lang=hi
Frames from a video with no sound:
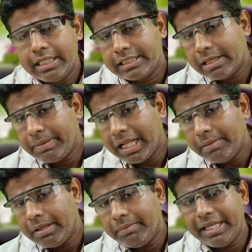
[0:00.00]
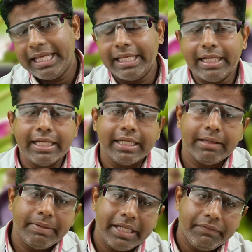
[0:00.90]
इसके बारे में हम एक एक
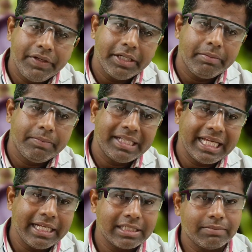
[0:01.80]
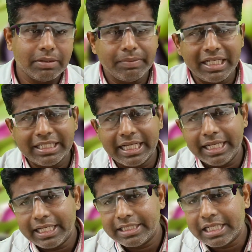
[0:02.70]
करके बेनिफिट भी बताएंगे सबसे पहले
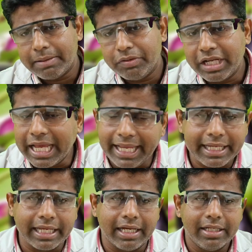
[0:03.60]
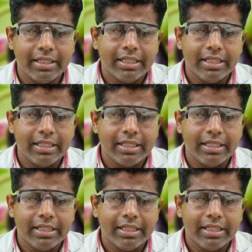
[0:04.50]
जानेंगे जामुन है क्या